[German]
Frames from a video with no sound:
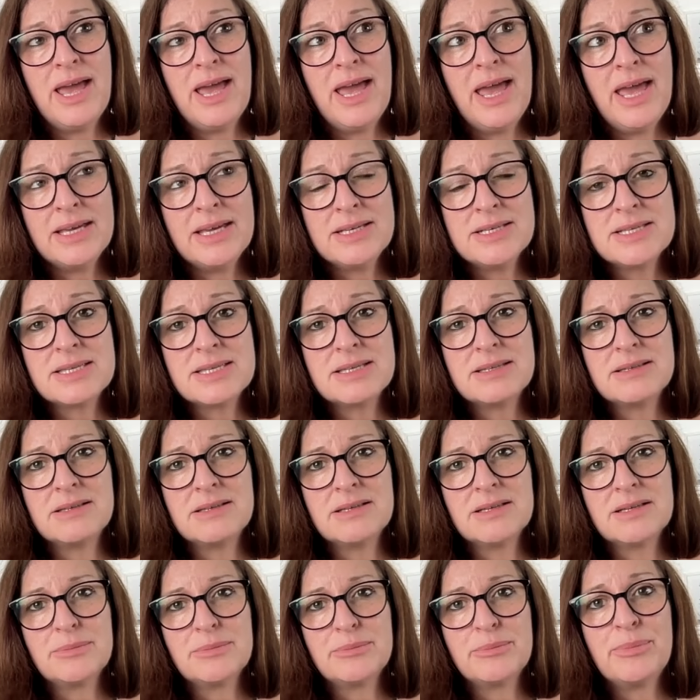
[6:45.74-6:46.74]

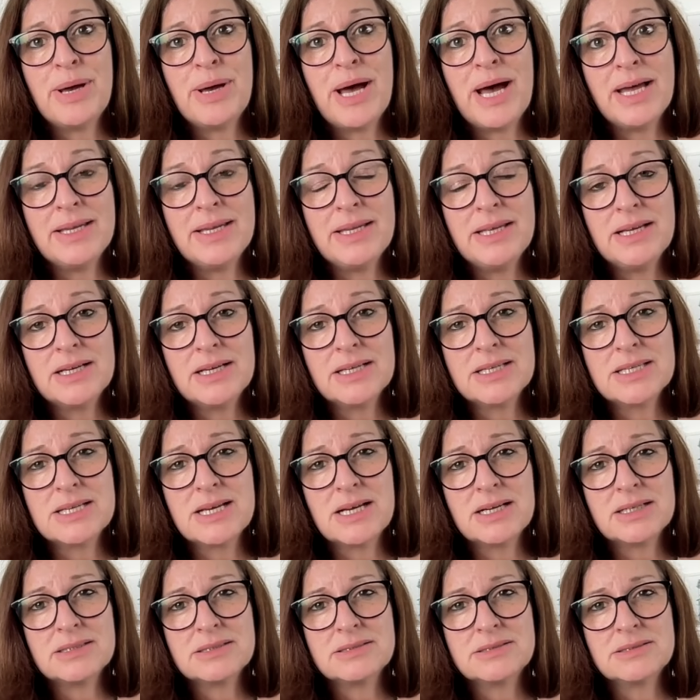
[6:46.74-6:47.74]
Ängste,
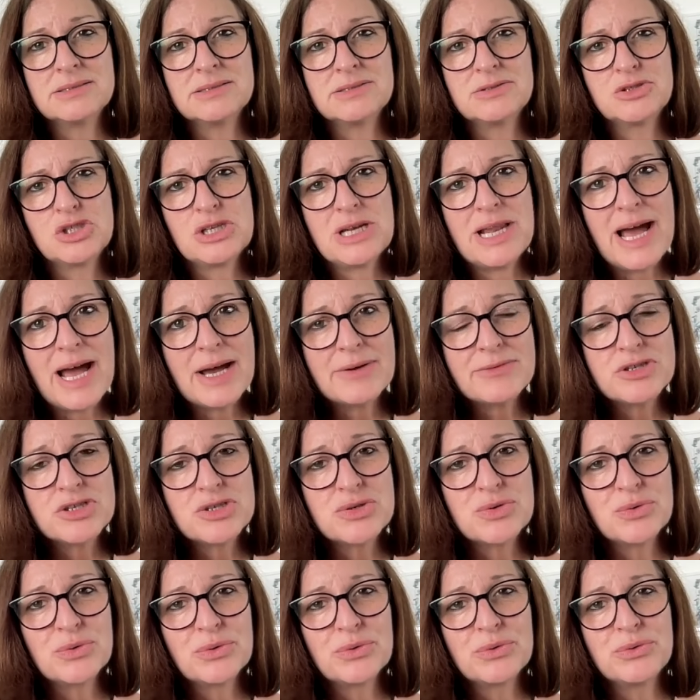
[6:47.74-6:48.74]
Panikattacken,
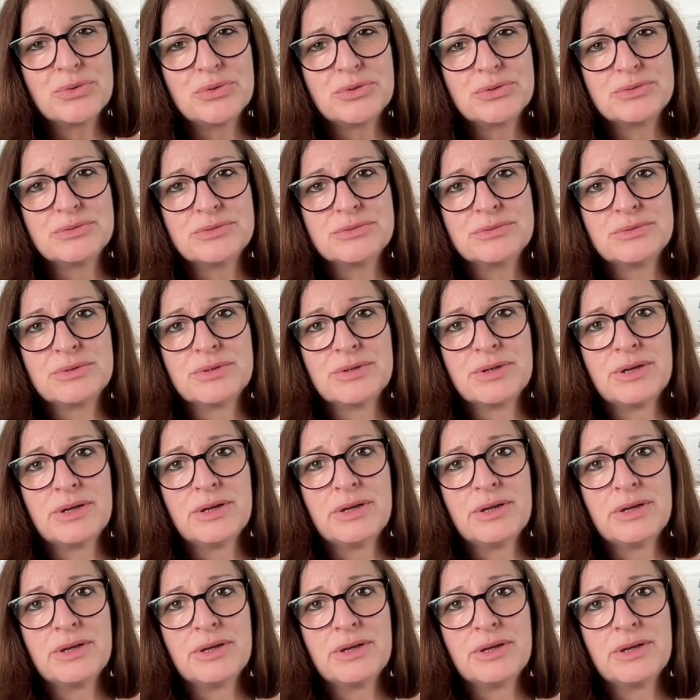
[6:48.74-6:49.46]
Schlafstörungen,